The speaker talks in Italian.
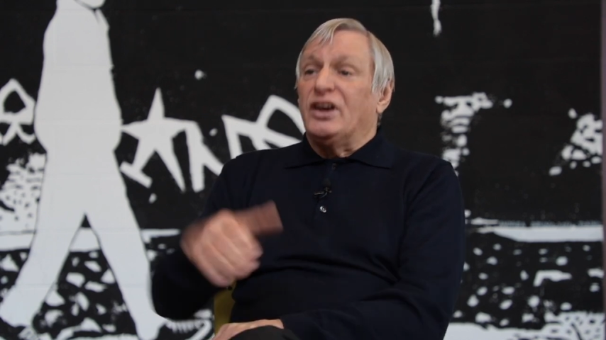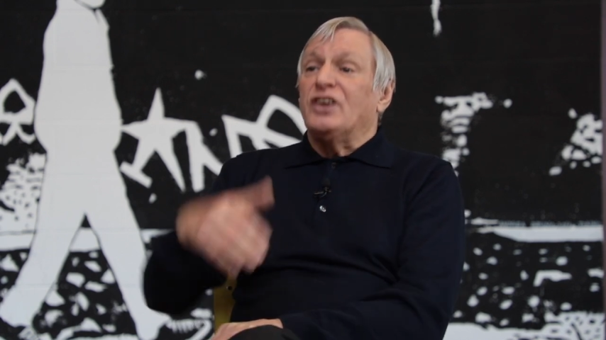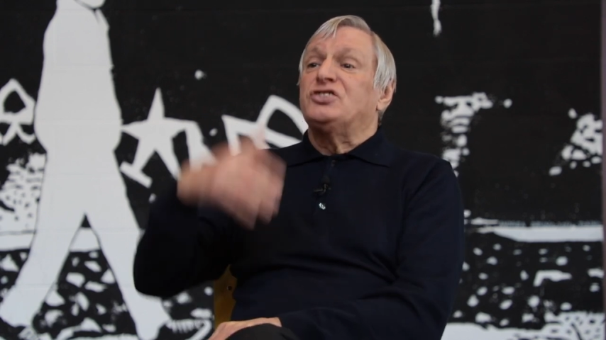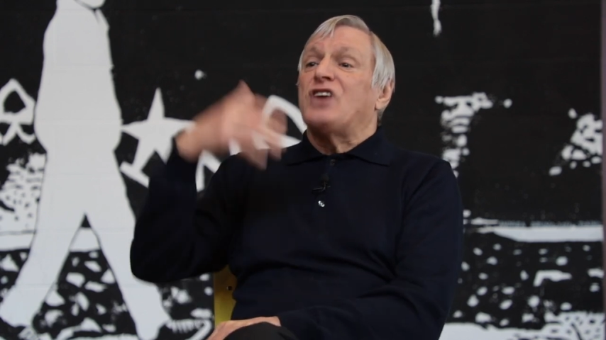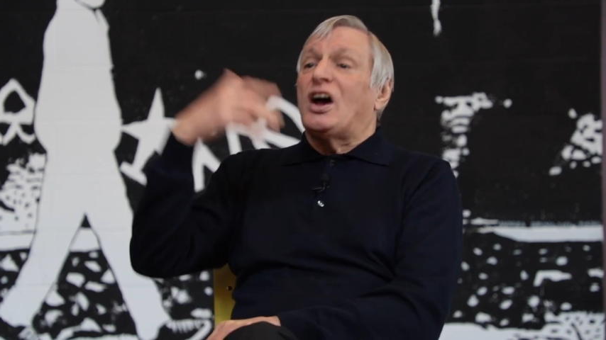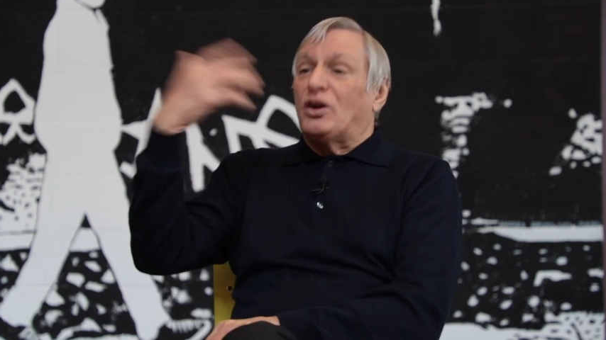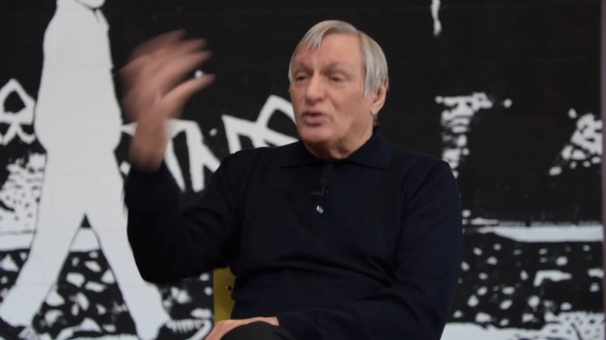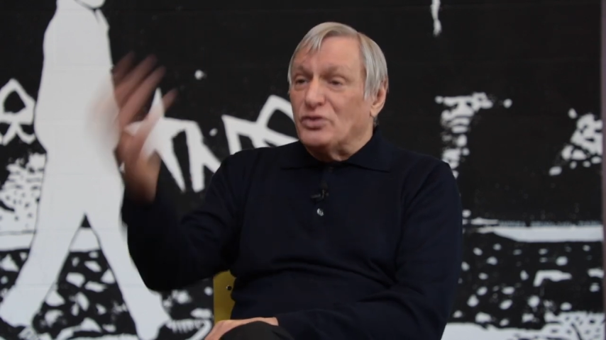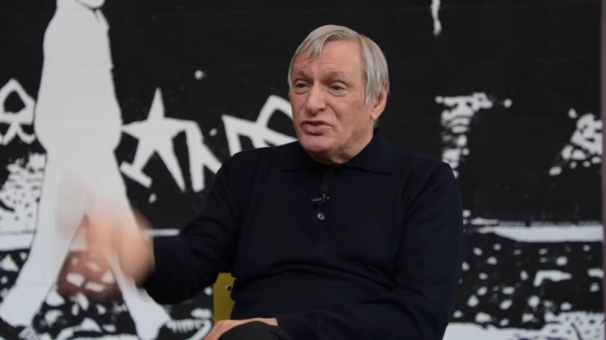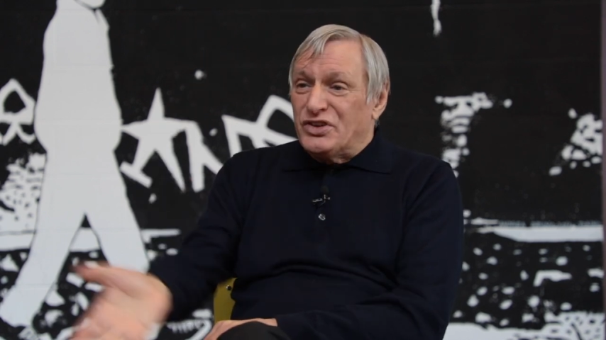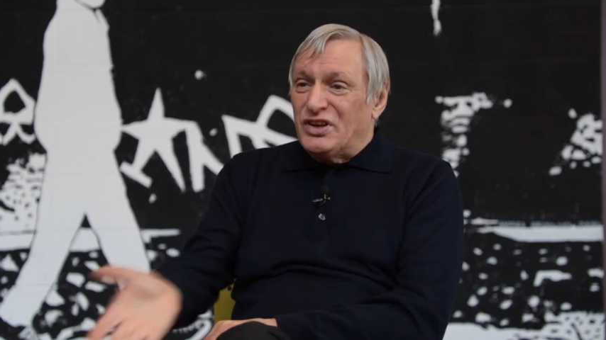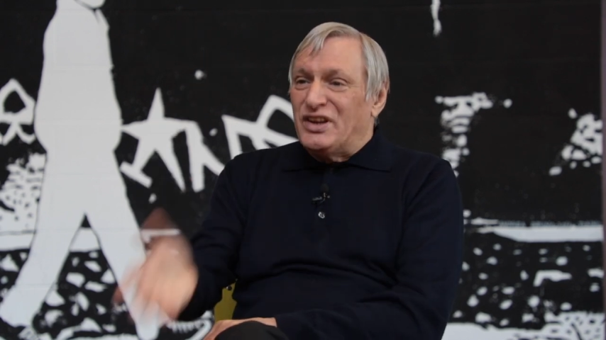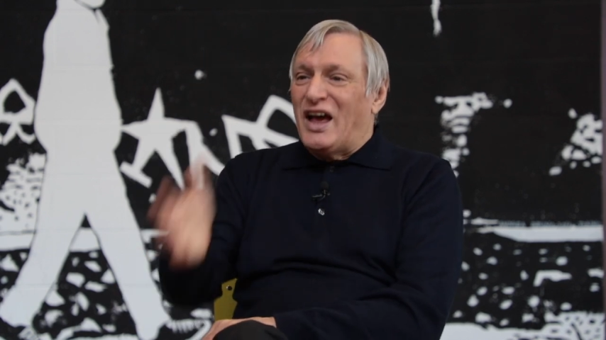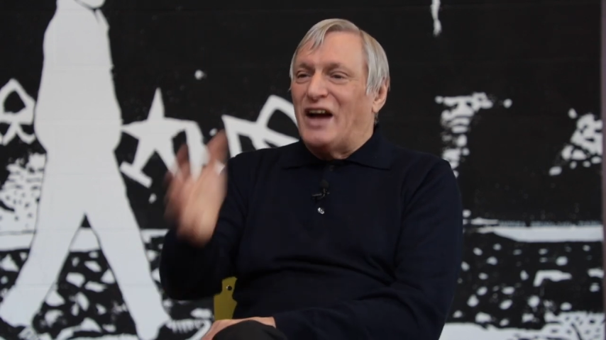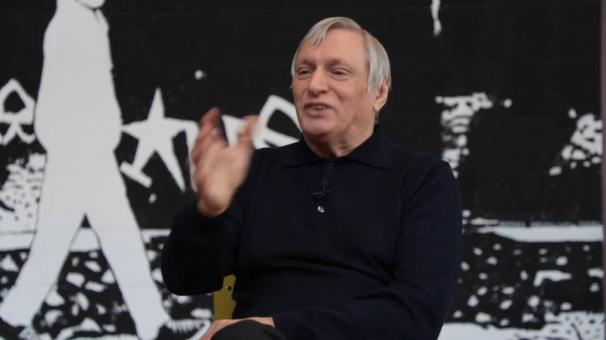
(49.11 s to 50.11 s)
che ci ha
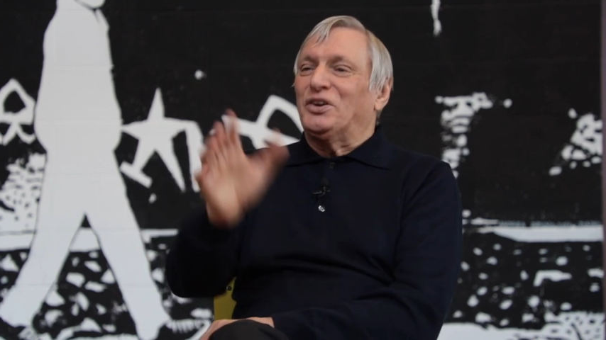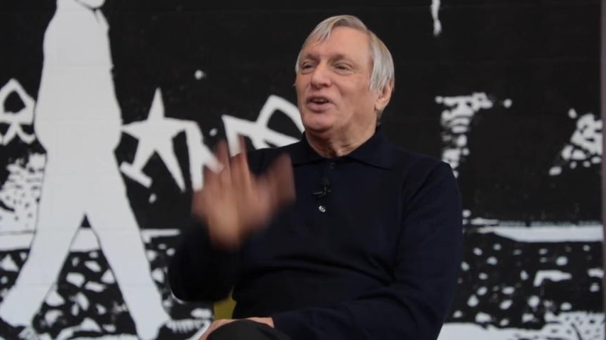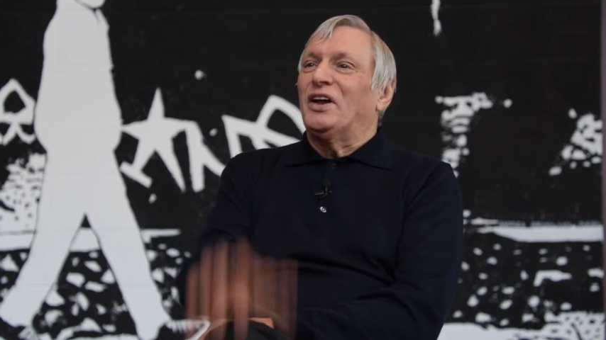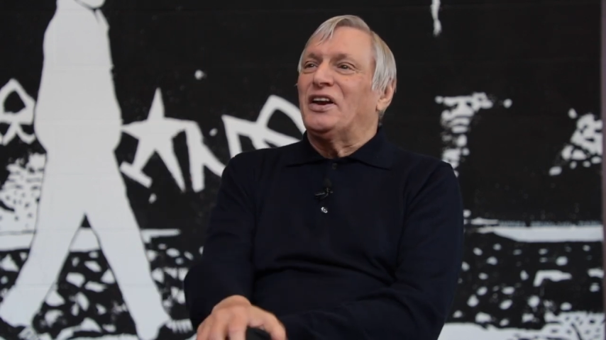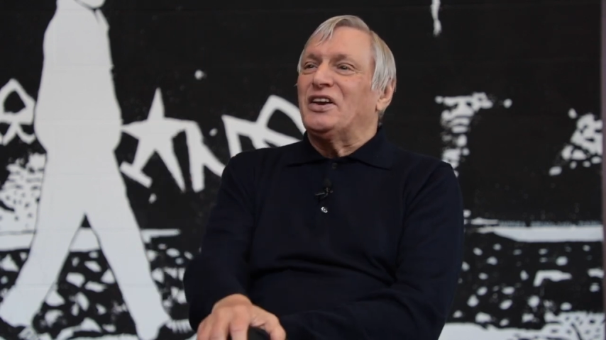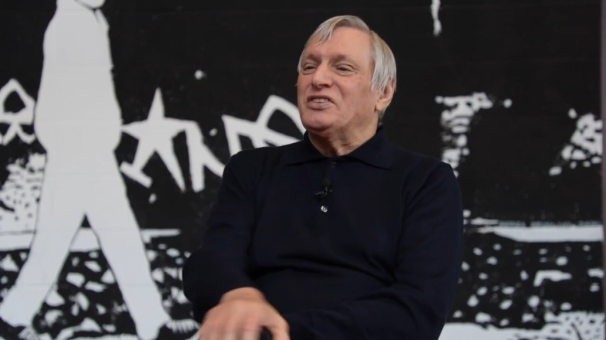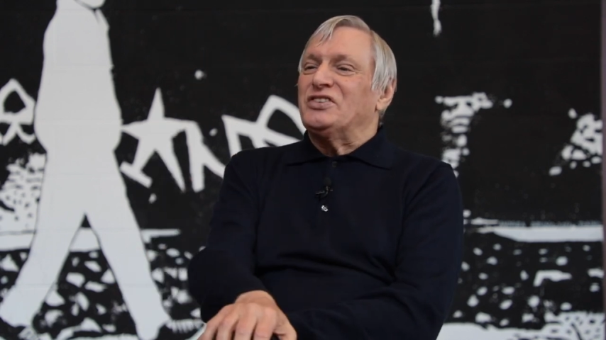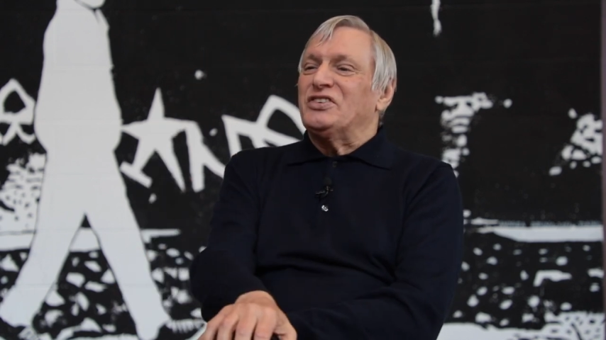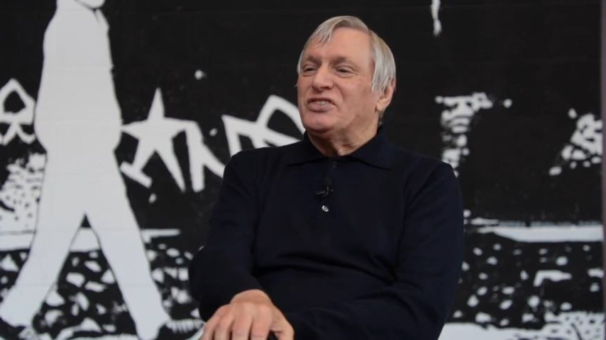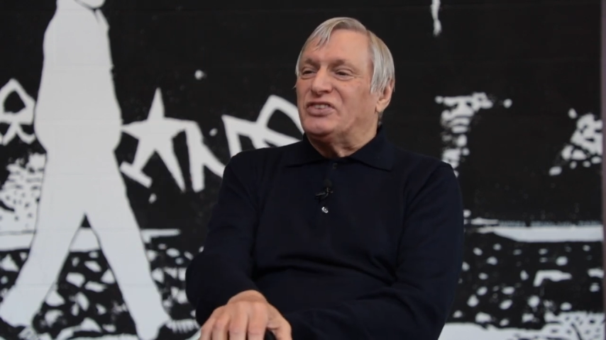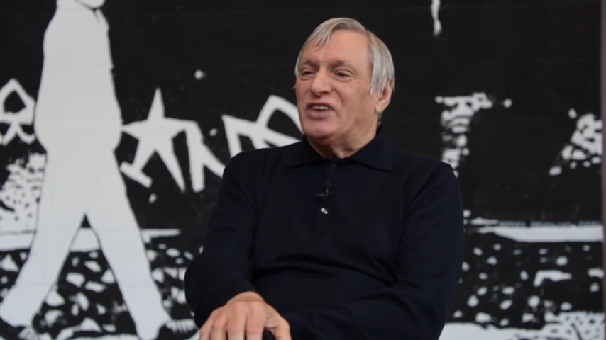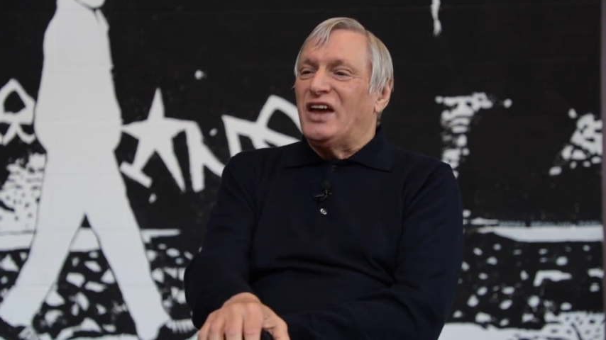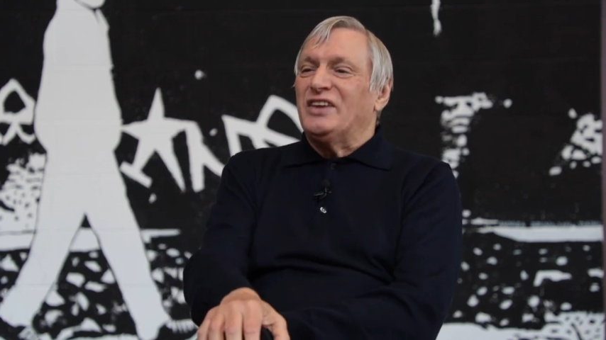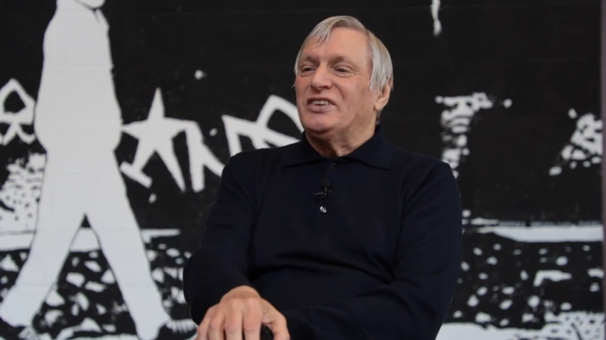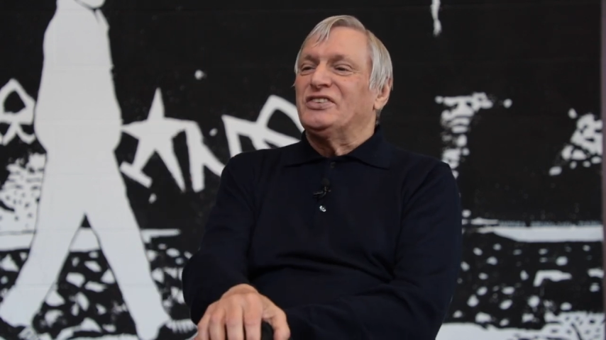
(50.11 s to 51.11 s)
consegnato la
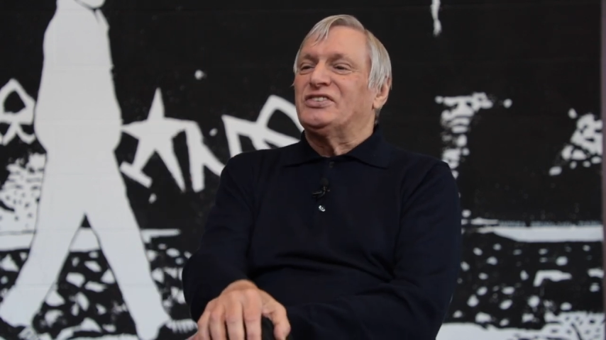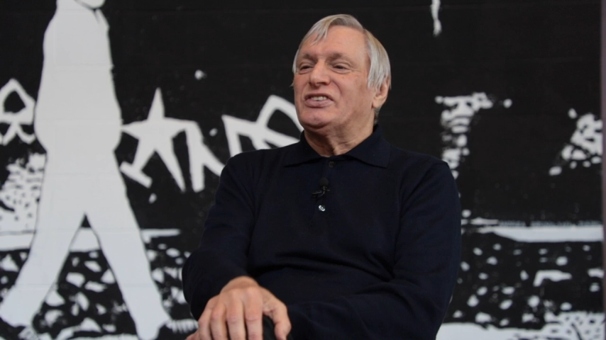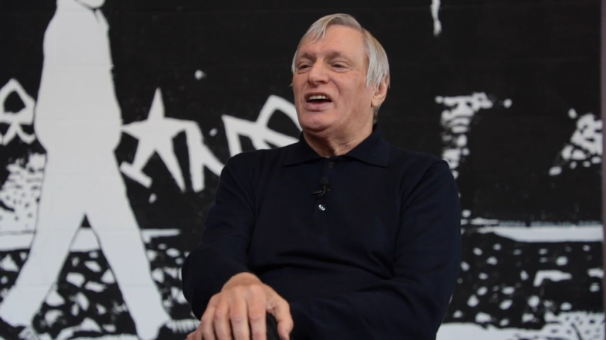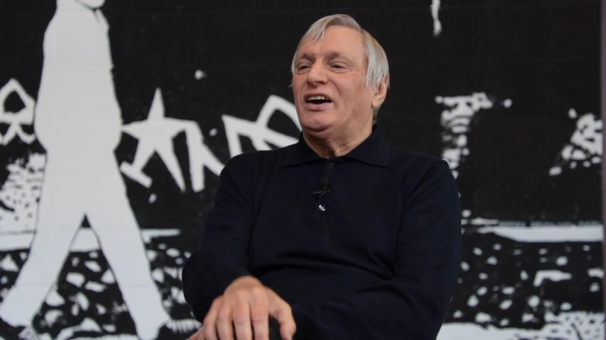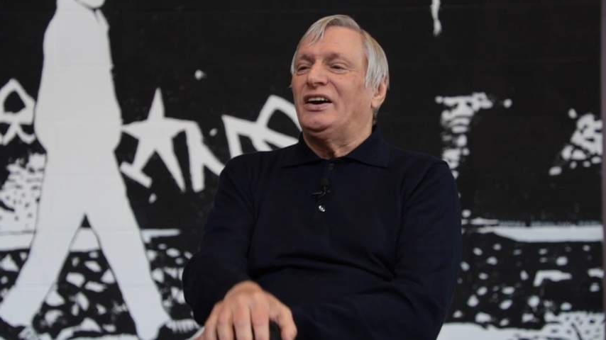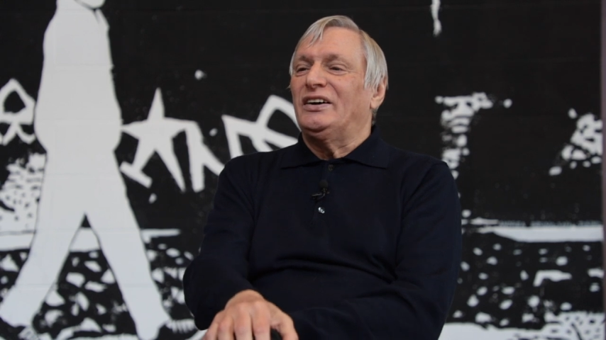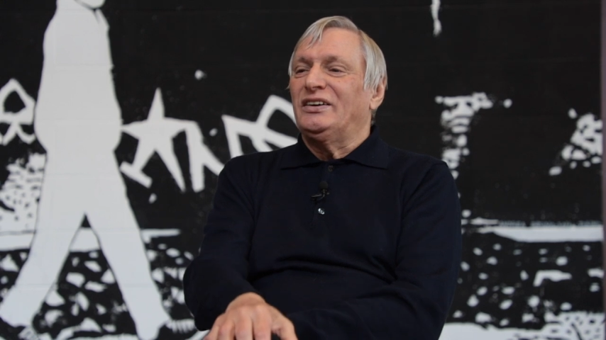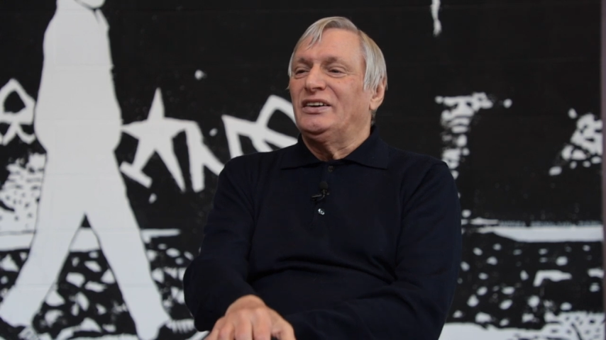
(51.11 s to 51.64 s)
Resistenza,